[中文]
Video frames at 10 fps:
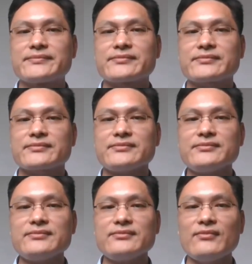区分
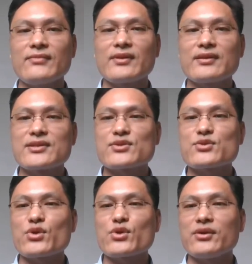共和制和
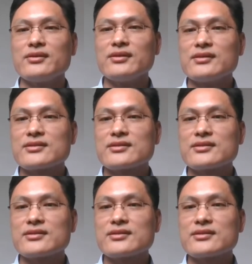君主制，